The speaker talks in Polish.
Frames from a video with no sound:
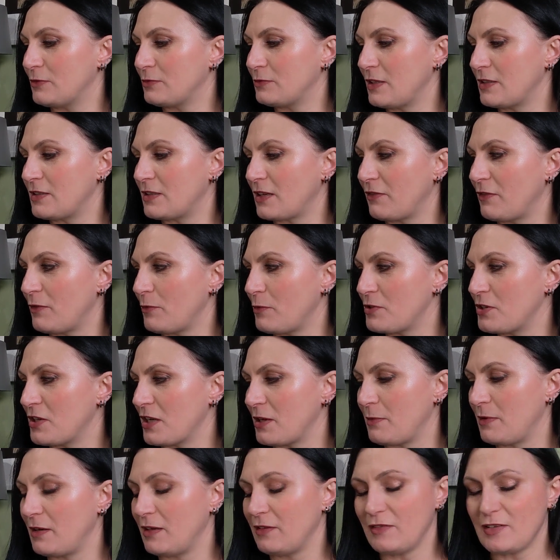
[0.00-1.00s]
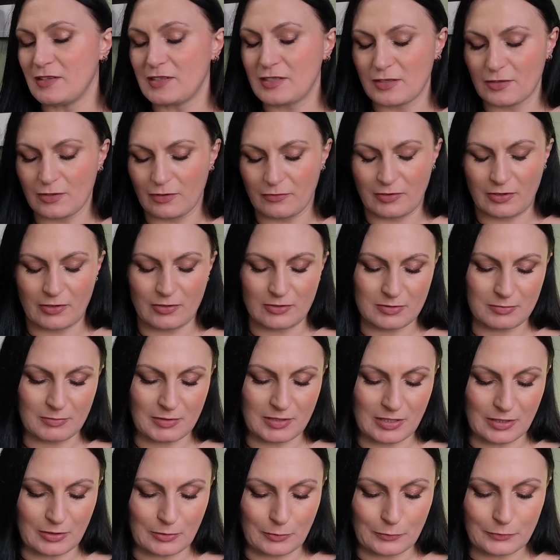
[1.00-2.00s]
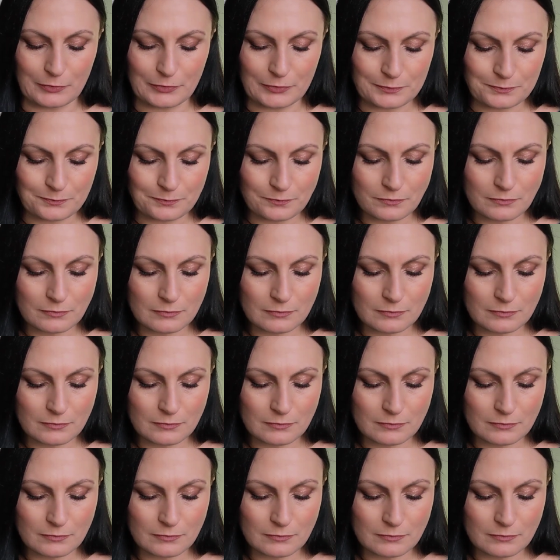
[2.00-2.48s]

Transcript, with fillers: tutaj trafiło się chyba najwięcej nowych kosmetyków.